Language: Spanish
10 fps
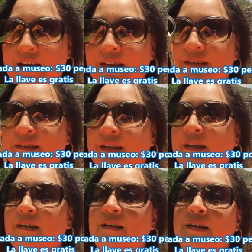
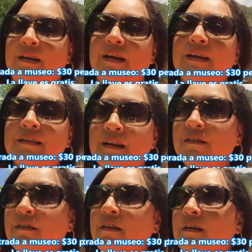Este,
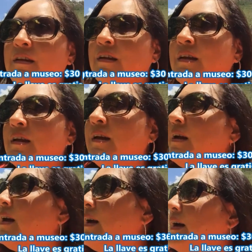entres
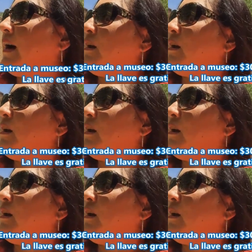eh,